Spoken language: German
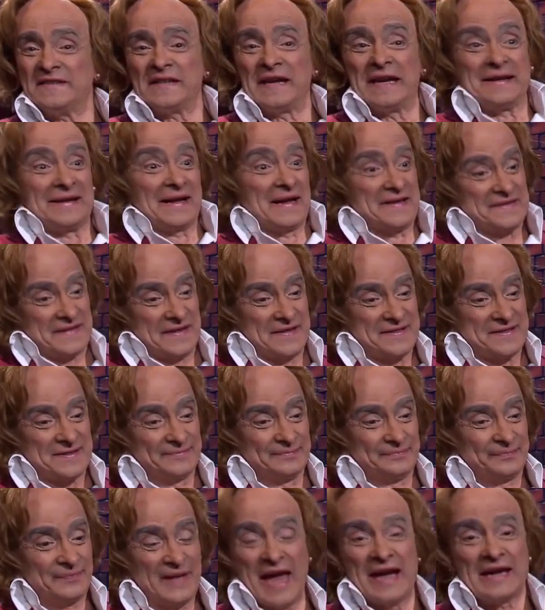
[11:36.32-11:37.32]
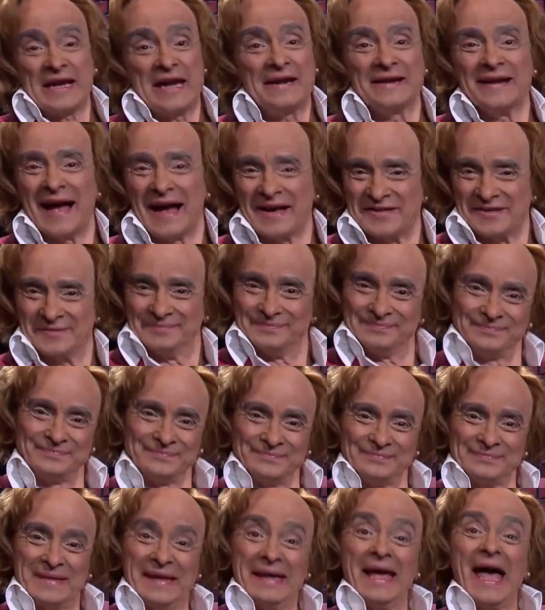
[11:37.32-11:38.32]
gegen Rassisten, äh, gegen Rassen.
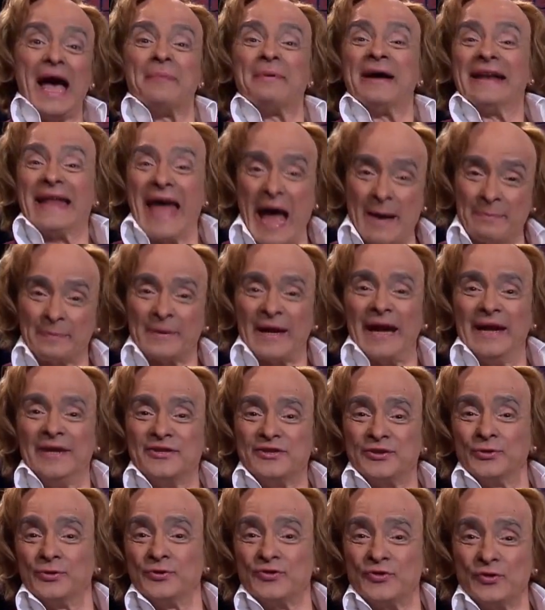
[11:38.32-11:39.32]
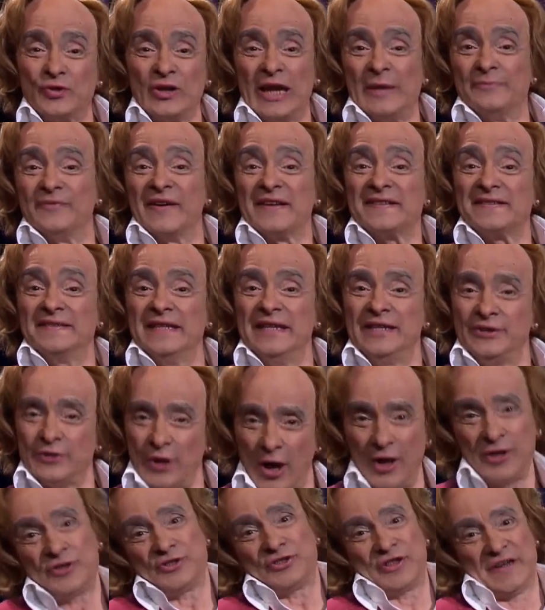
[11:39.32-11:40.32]
Aber eine Abgrenzung zu dem, was nicht
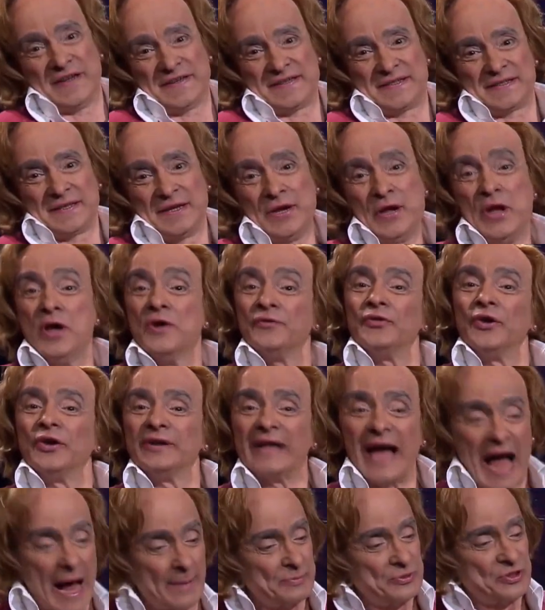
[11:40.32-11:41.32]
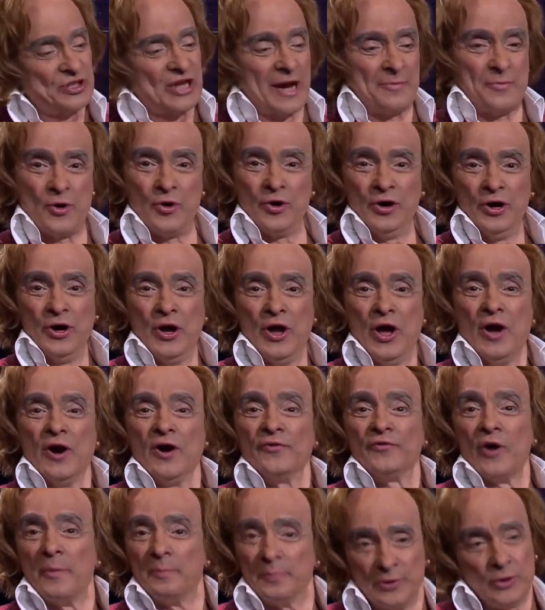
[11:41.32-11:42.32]
deutsch ist, von der Abstammung,
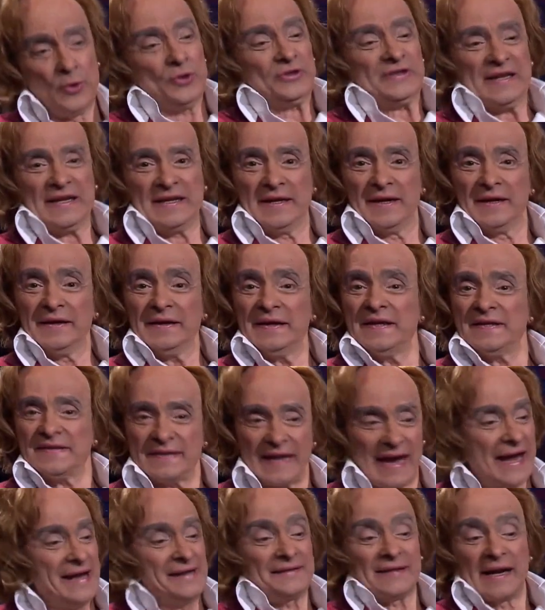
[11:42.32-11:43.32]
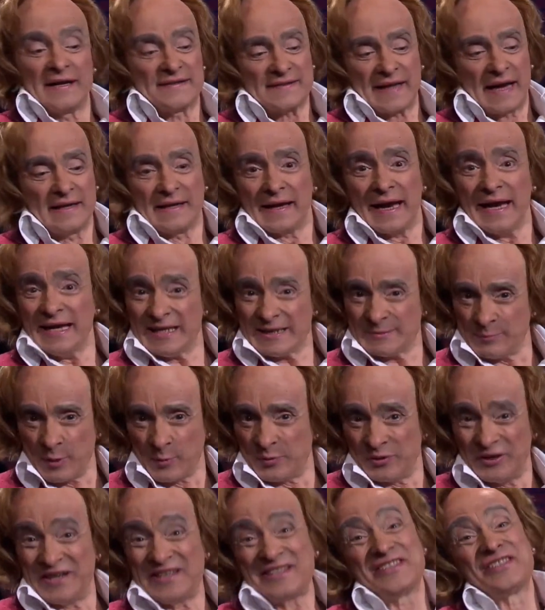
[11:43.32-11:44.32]
vom Blut her, ist älter als alle
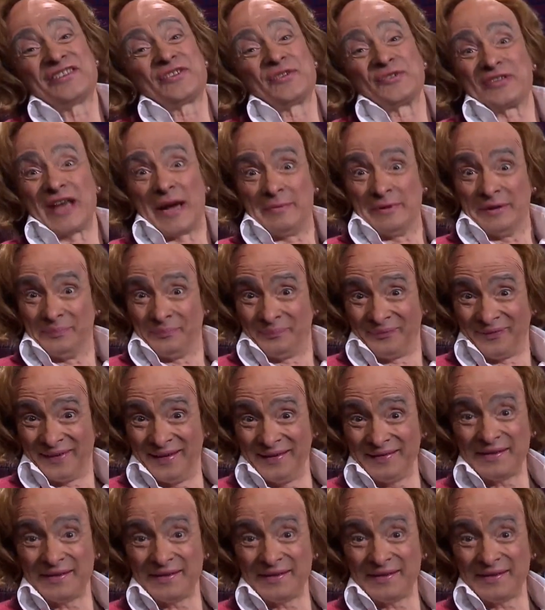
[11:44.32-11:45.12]
Rechtspopulisten zusammen. Ah,